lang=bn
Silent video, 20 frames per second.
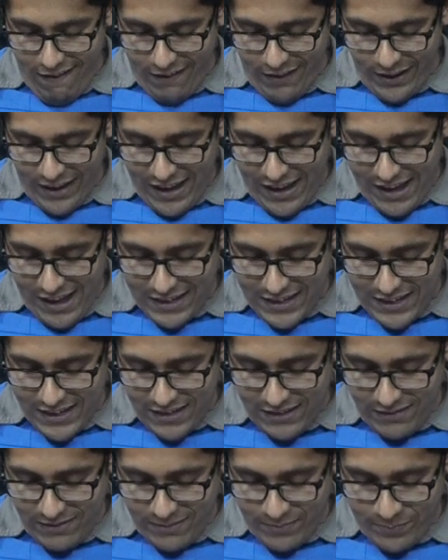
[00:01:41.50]
অনেকেই
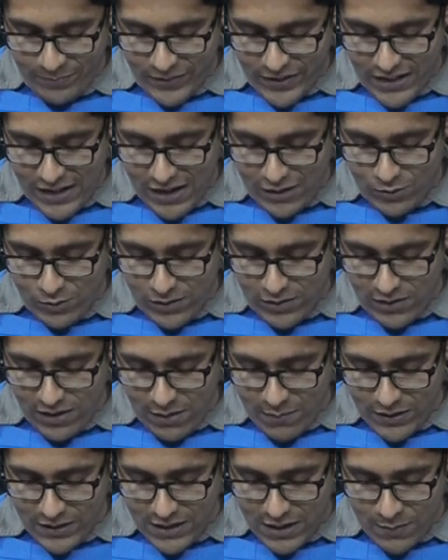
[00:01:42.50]
আছেন সিরাজুল
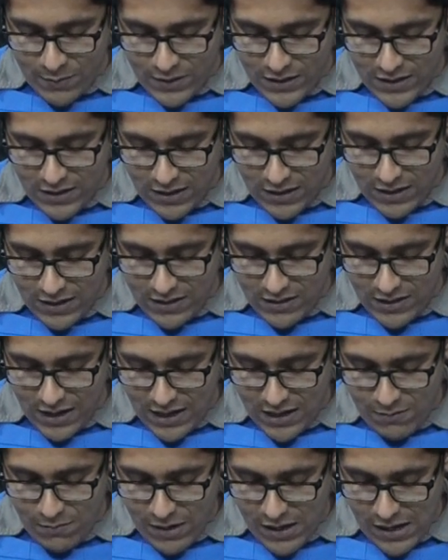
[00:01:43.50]
ইসলাম আছেন আমাদের সাথে
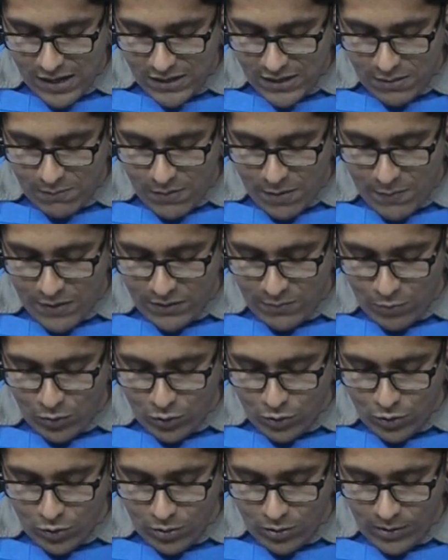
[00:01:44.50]
জাহিদ ভাই আছেন মেমিজ
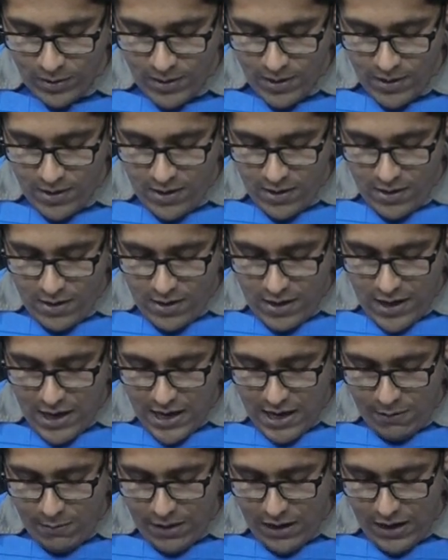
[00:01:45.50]
বন্ধ
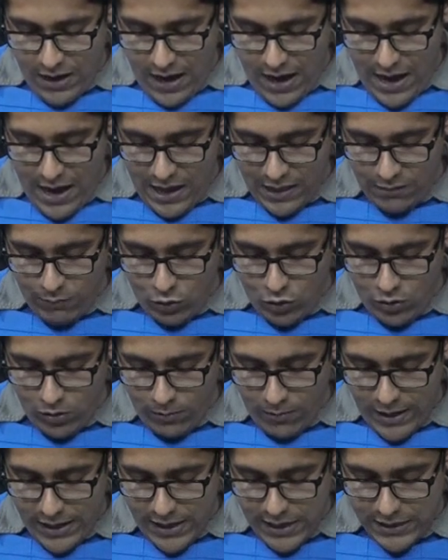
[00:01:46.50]
এম এ আহাত
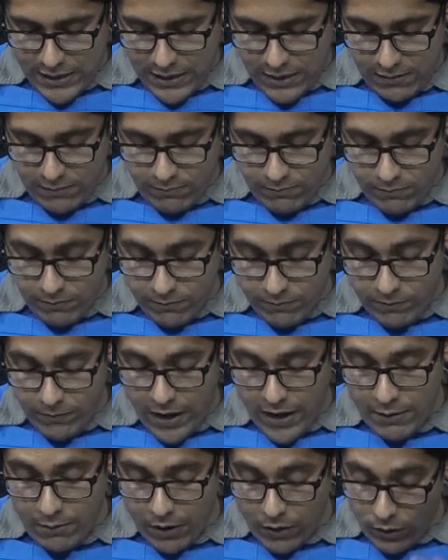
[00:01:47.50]
মণ্ডল ভাই আছেন
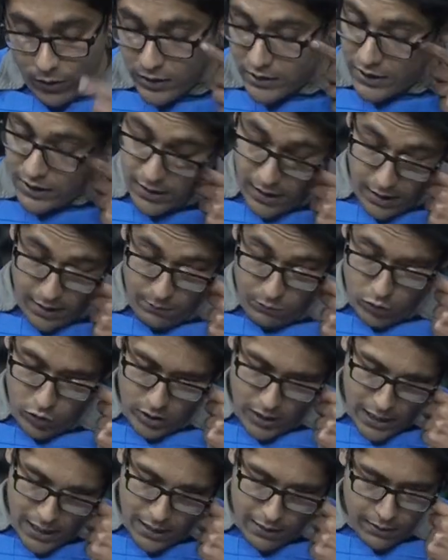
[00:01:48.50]
ভাই ভালো আছি
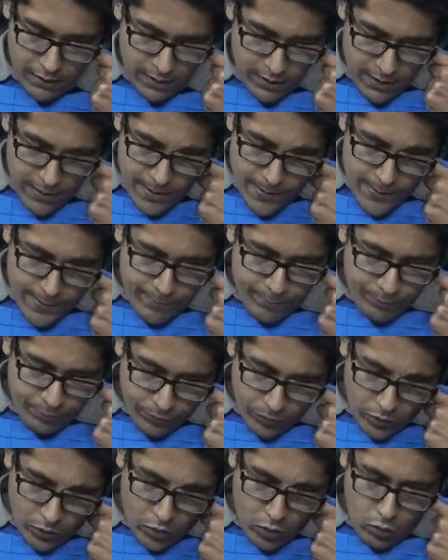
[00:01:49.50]
আলহামদুলিল্লাহ
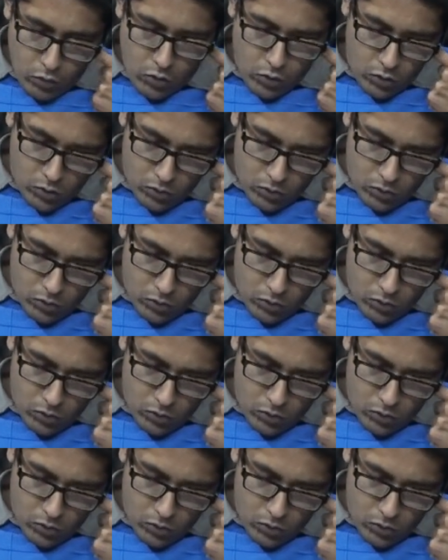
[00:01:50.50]
তো